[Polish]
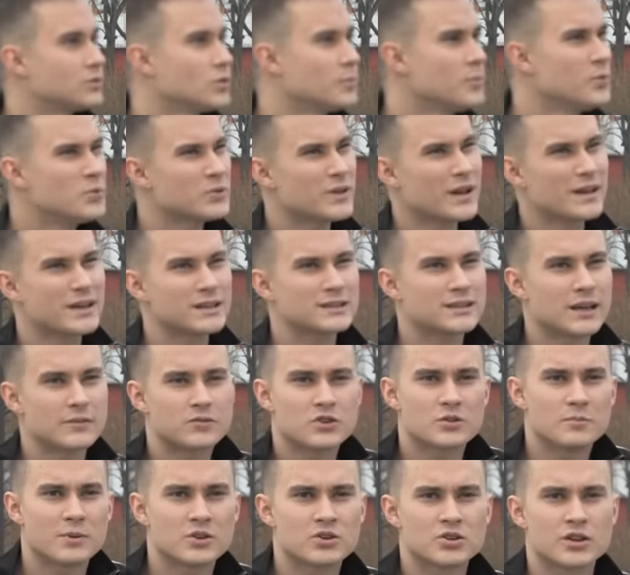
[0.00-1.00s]
To było takie
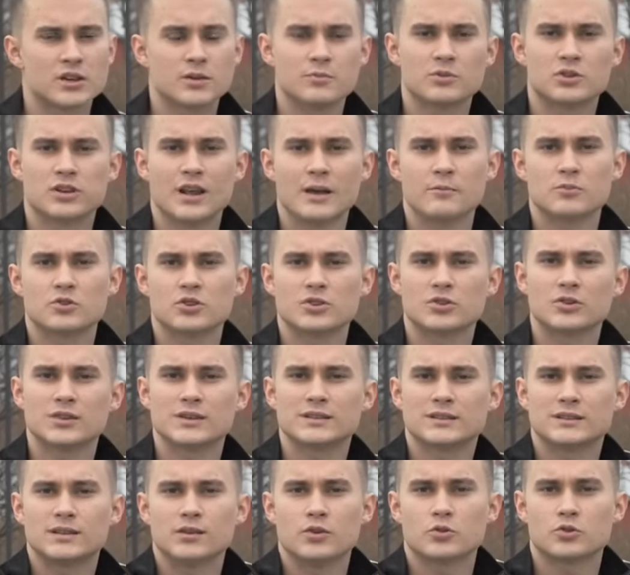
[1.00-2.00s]
zawsze marzenie, myślałem, że to
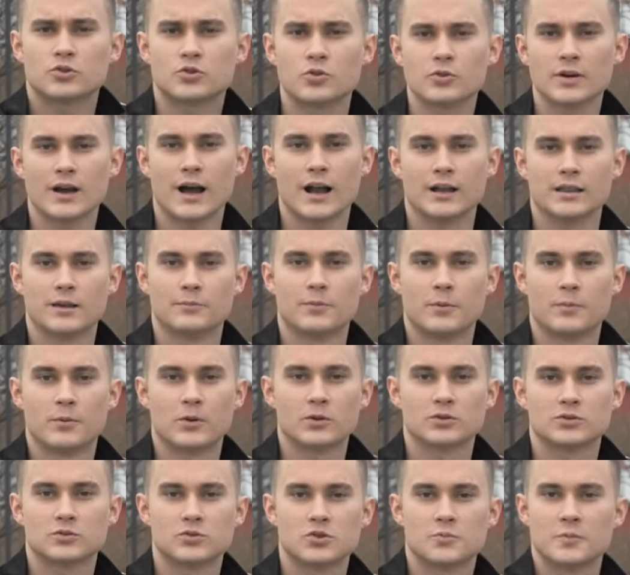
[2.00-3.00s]
jest nieosiągalne po
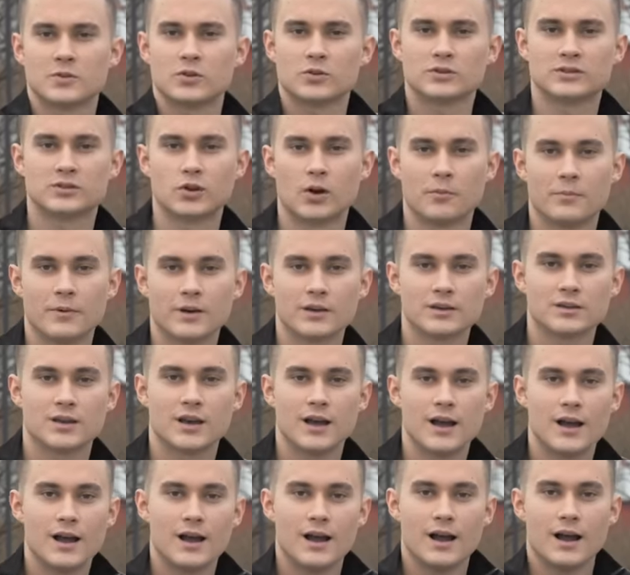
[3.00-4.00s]
prostu, żeby to
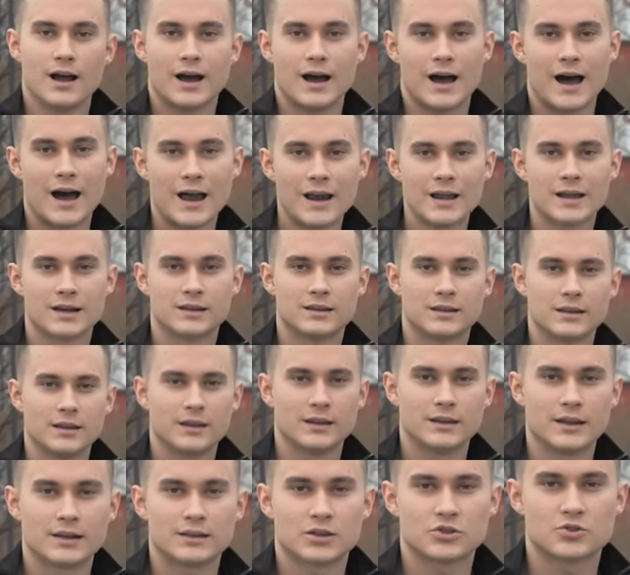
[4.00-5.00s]
zdobyć ale
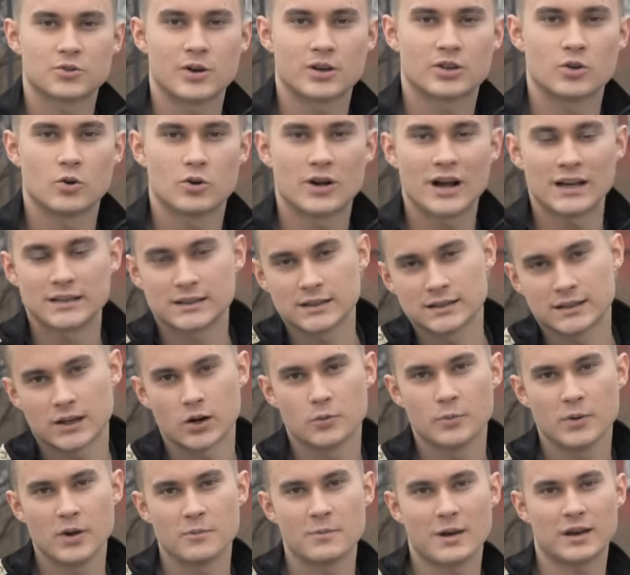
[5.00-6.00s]
gdy nadarzyła się okazja,
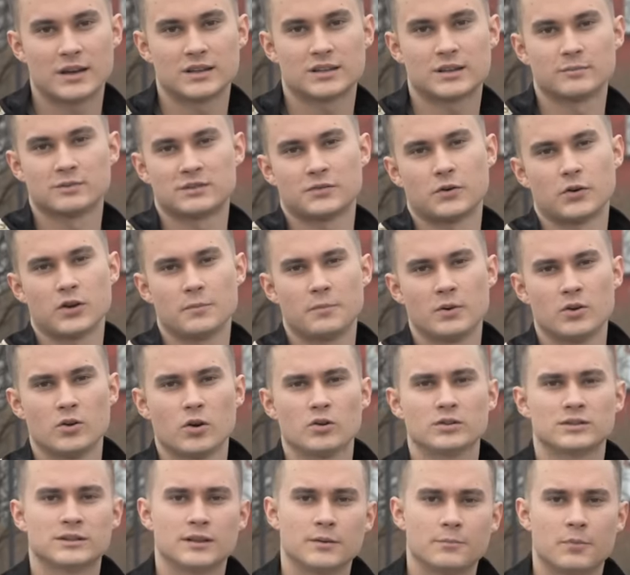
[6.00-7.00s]
zarobiłem jakieś tam swoje
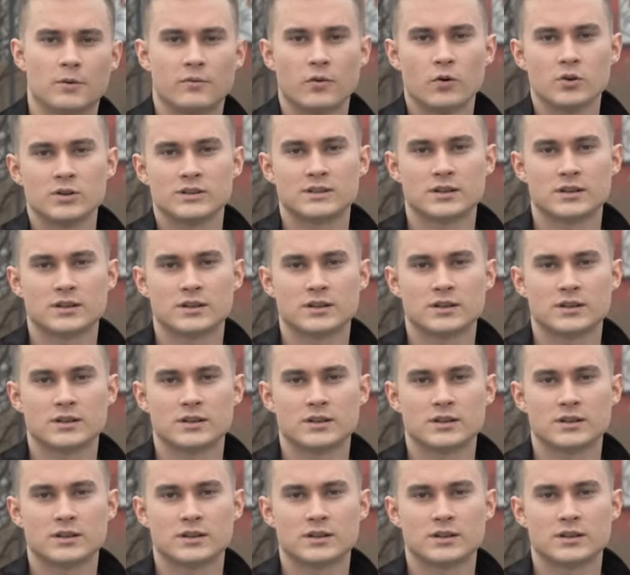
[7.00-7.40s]
pieniądze i powoli